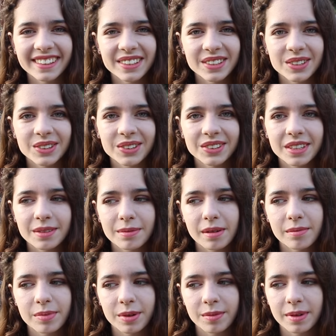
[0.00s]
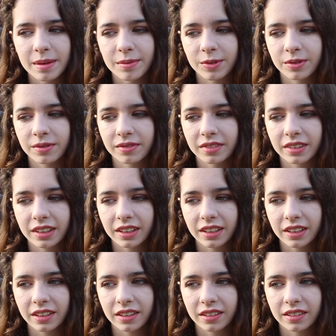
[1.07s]
e, to nie ma problemu.
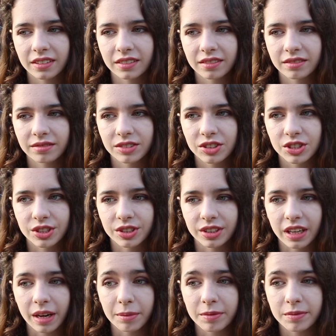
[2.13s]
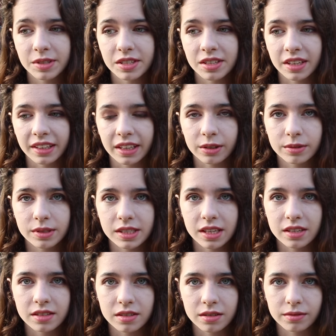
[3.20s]
I czy ja bym się na taką
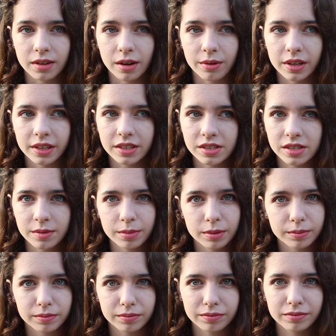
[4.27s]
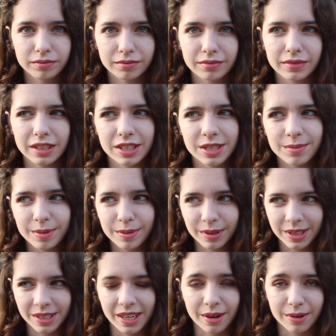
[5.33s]
zdecydowała? Jeśli bym, jeśli bym
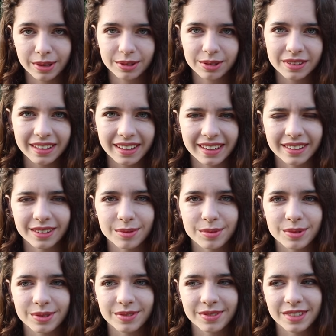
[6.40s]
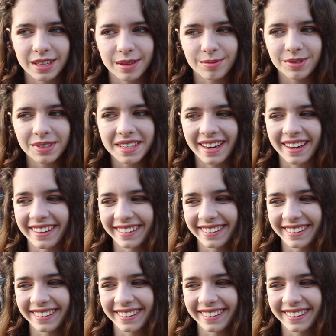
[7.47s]
chciała, to tak, no bo czemu nie?